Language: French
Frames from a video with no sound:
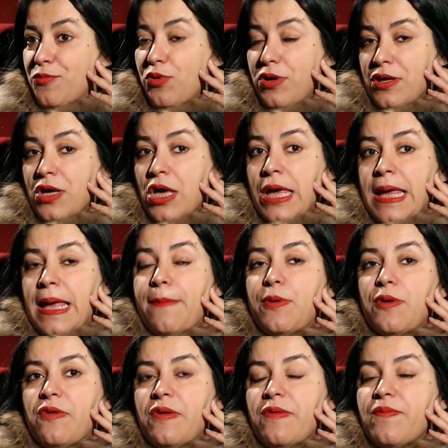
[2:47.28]
Oui, et
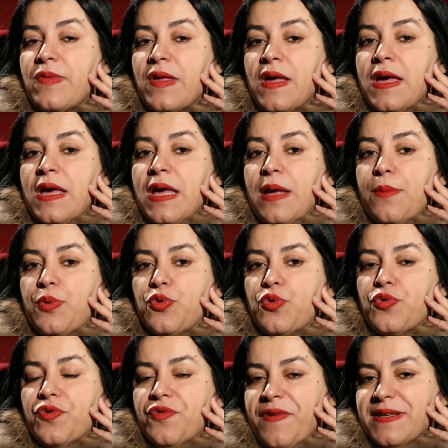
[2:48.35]
puis et puis
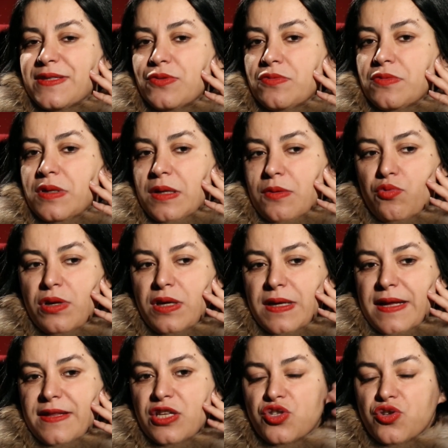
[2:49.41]
de toute façon, et oui, il
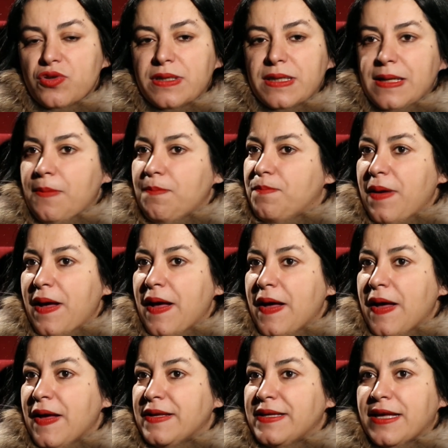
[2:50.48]
y a des gens qui n'aiment
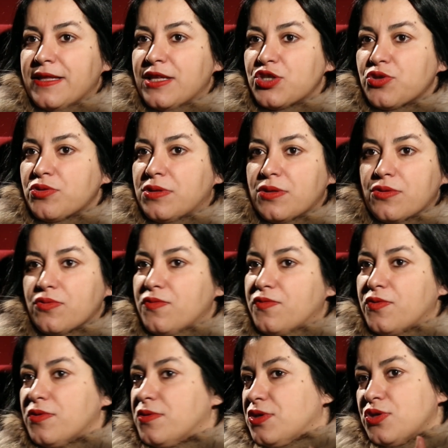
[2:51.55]
pas, il y a des gens qui
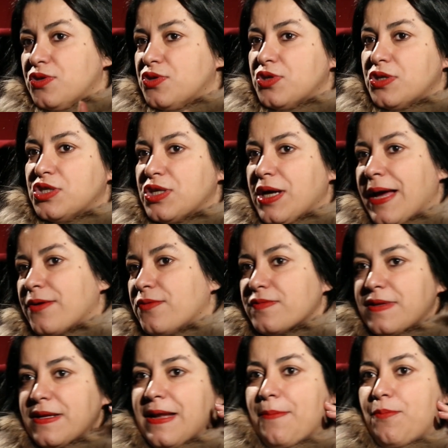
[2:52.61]
trouvent que j'ai
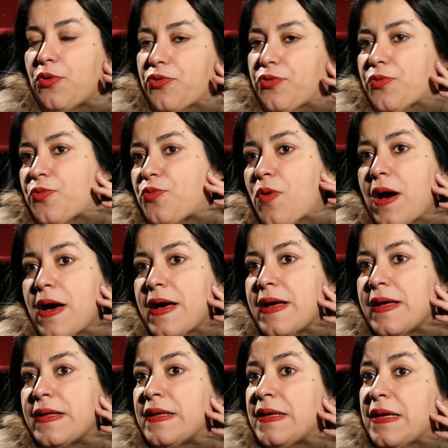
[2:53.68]
raconté n'importe
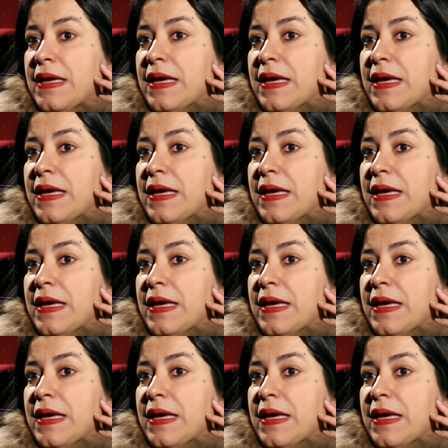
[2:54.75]
quoi.